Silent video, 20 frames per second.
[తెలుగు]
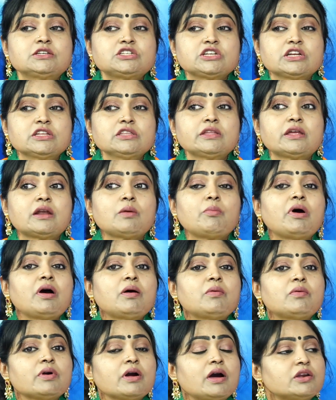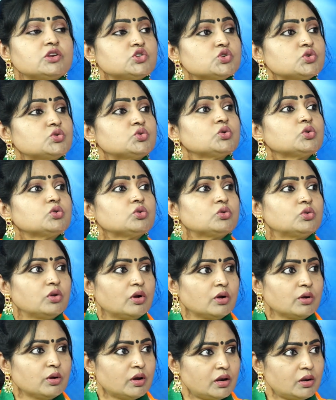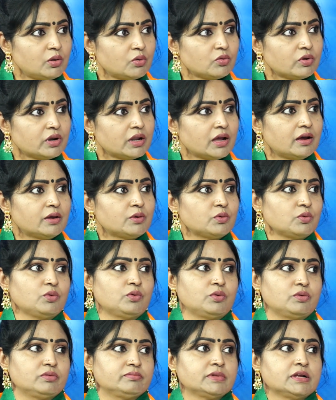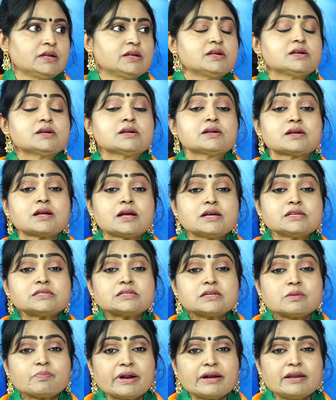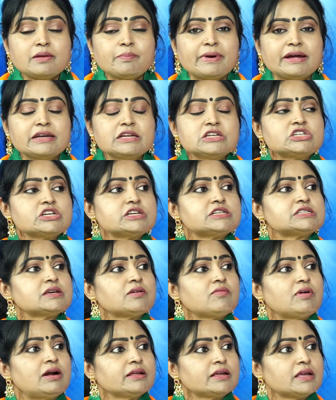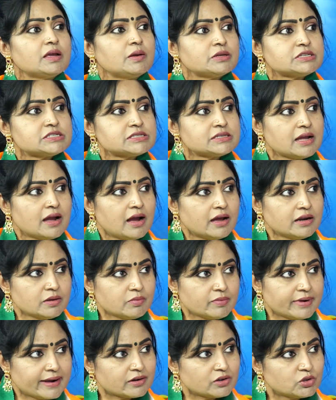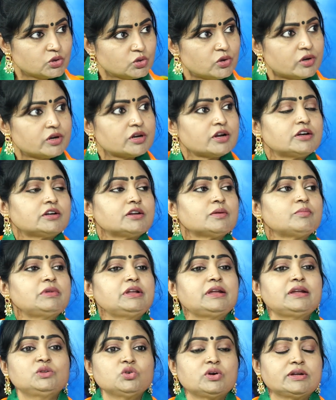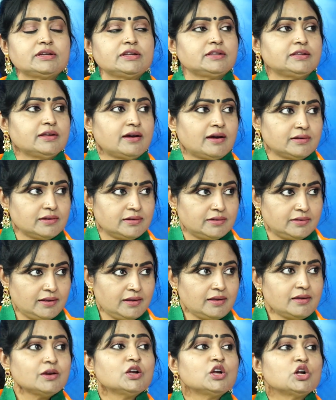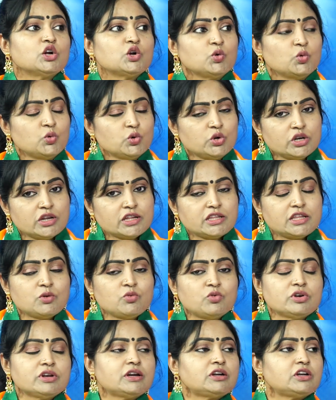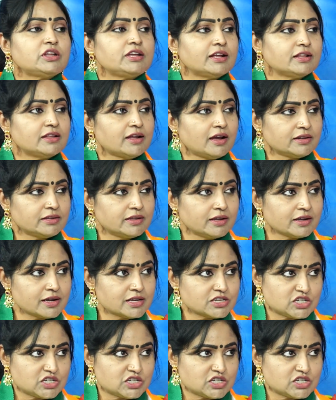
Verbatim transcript: చంద్రబాబు గారు చుట్టూ దొంగలు ఉన్నారు కష్టపడి పనిచేసే వాళ్ళకి స్థానం అక్కడ దొరకటం లేదు అనే దానిని ఉన్నది ఉన్నట్టు యథార్థంగా